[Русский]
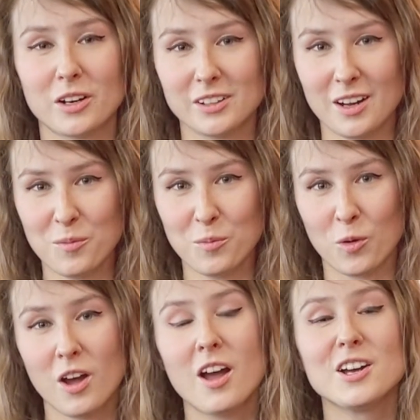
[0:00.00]

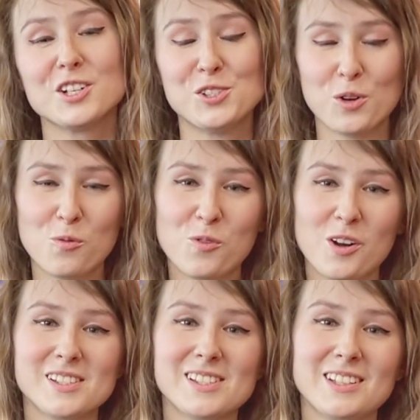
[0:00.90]
программу, ждем
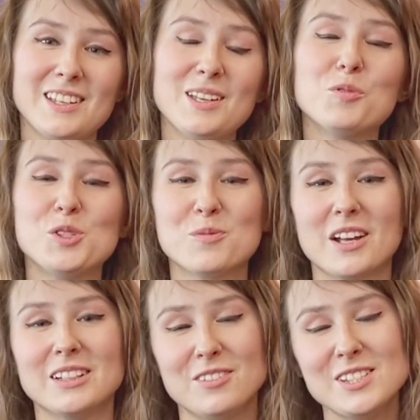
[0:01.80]
вас и будем
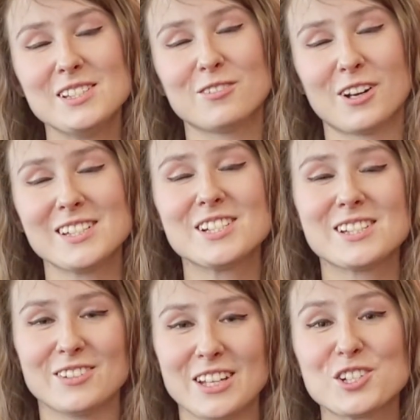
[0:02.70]
рады видеть в
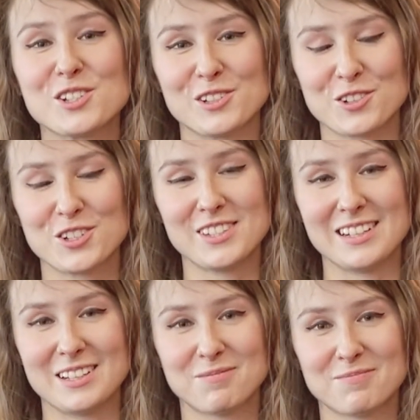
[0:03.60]
качестве наших
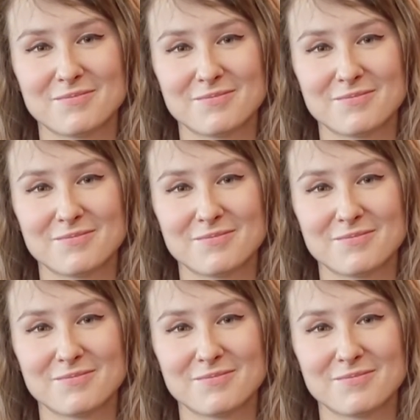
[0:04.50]
слушателей.